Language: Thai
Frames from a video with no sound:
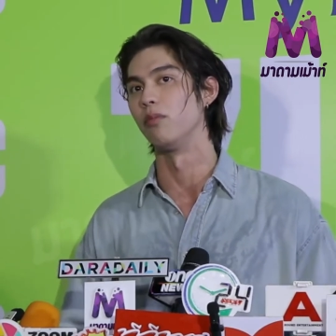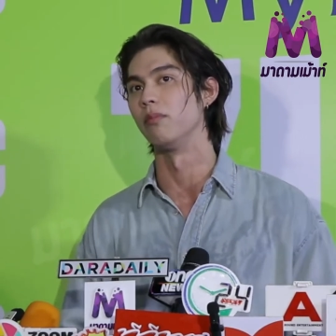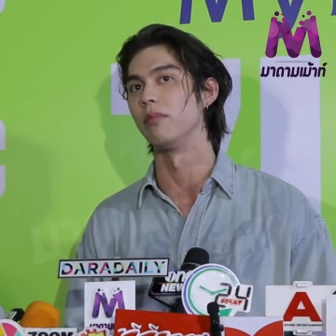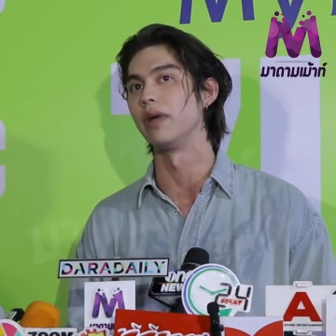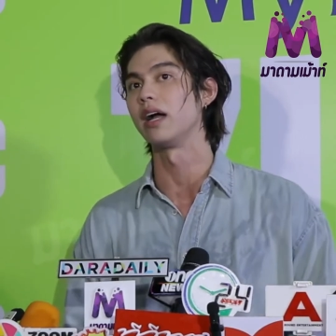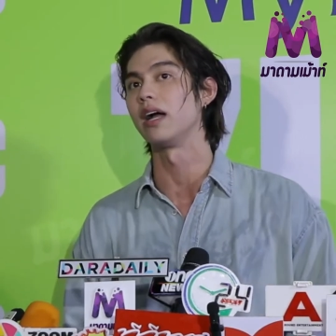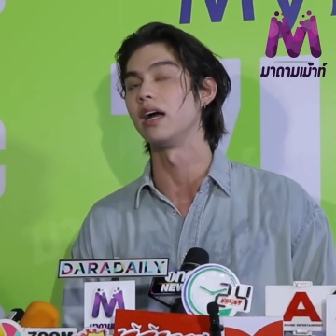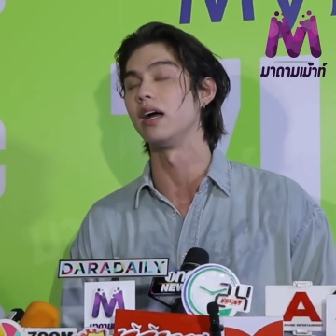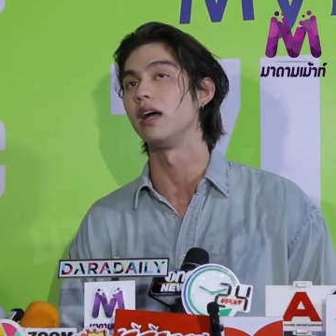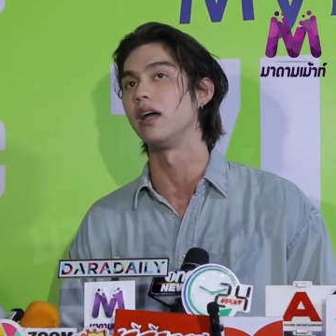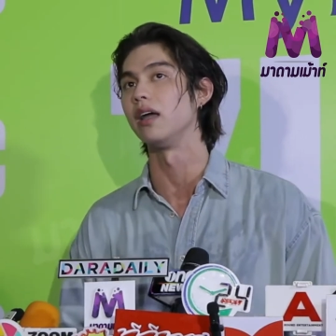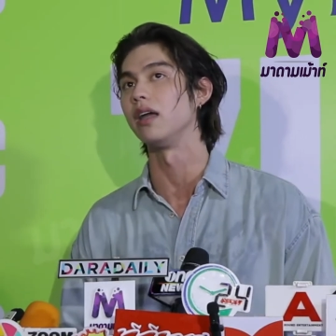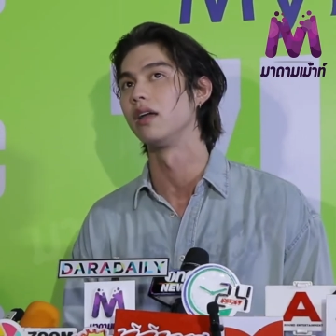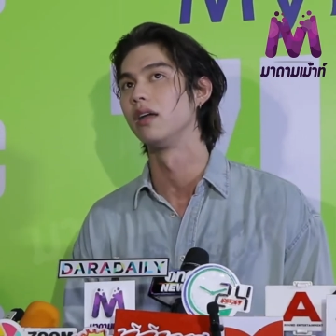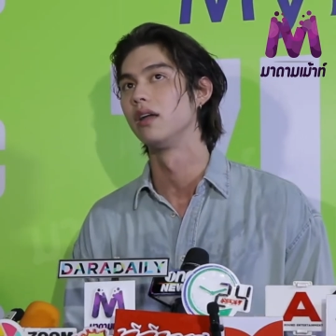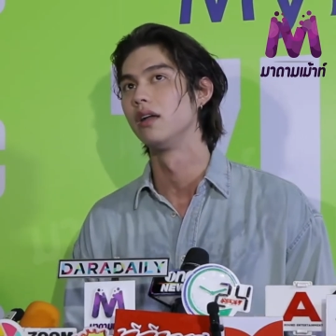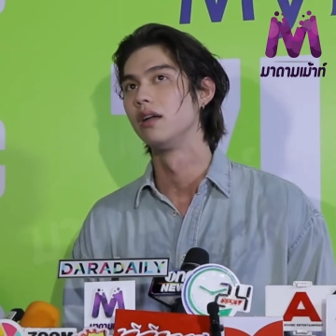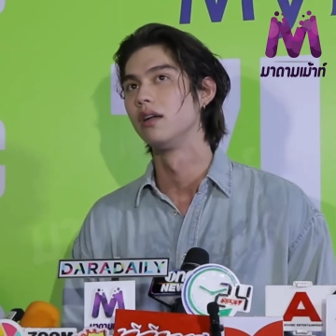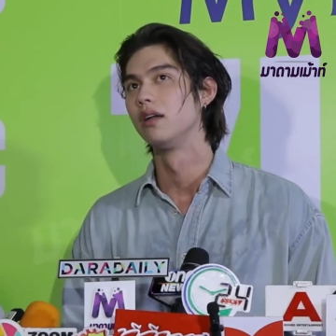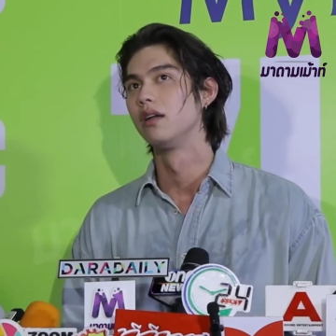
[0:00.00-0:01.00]
ผมไม่เคย
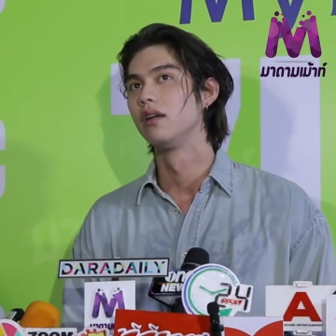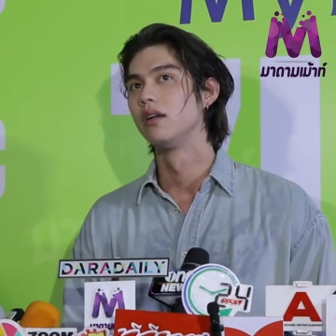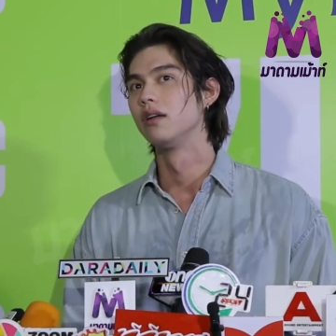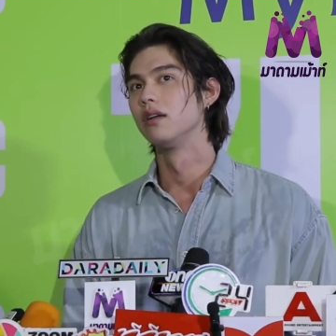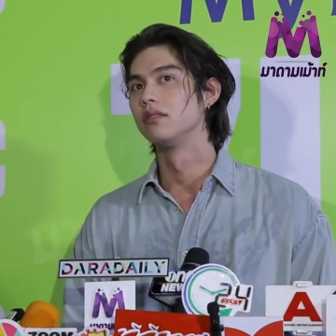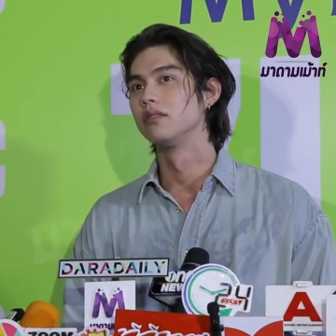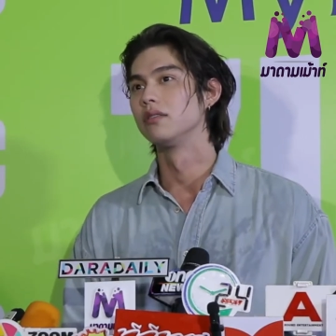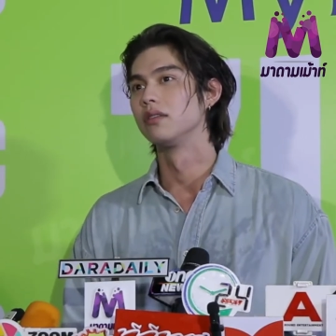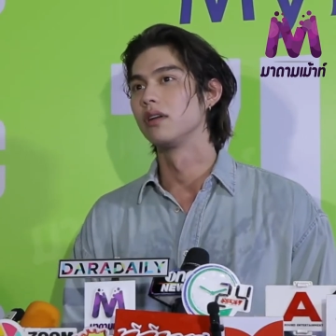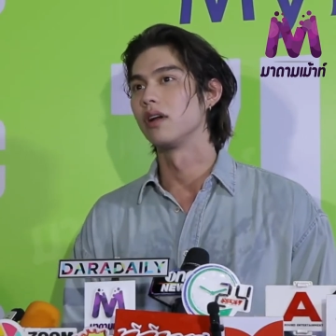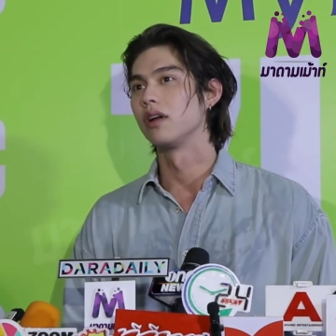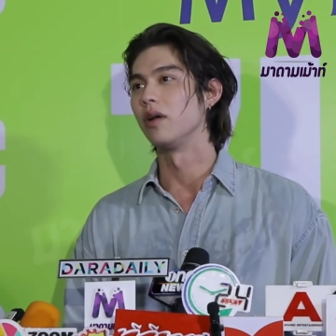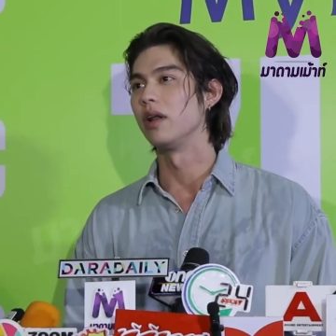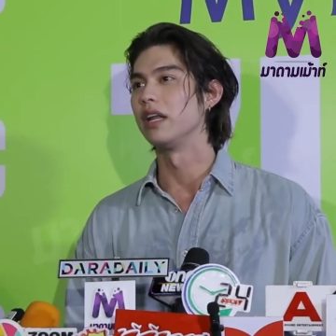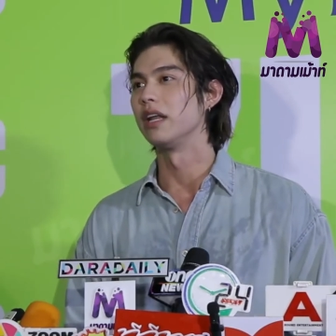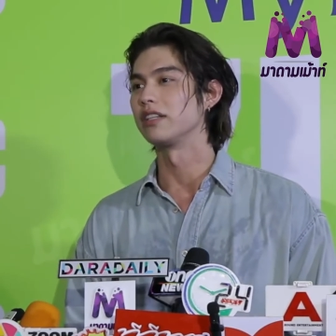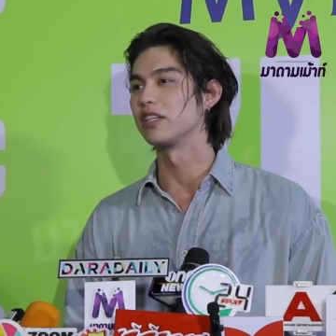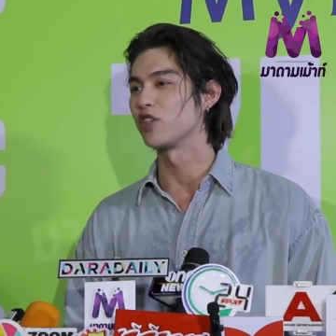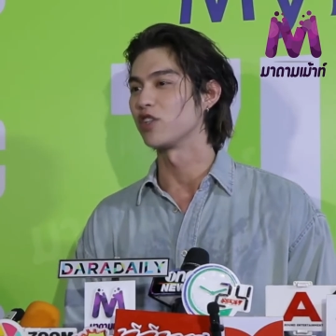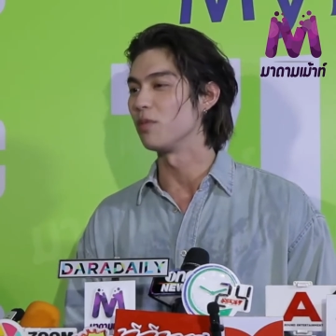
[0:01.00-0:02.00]
เขาเรีย
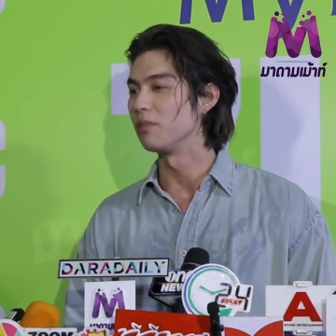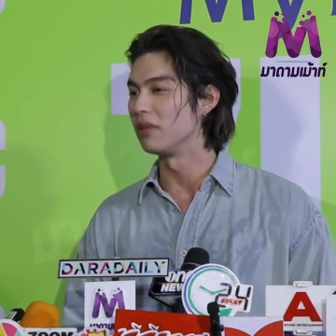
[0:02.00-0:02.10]
กอะไรจะต้อง